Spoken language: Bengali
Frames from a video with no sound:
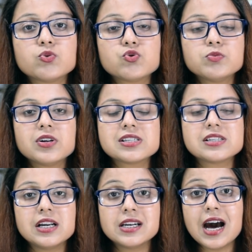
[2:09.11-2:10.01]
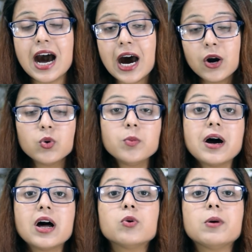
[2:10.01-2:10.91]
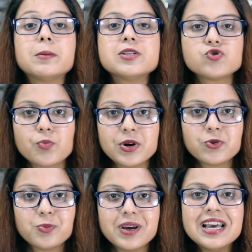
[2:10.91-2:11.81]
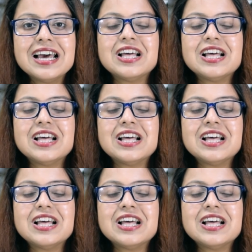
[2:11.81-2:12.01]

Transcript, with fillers: কুসুমতলা সিরিয়ালটা আরও ভালোভাবে জমে উঠবে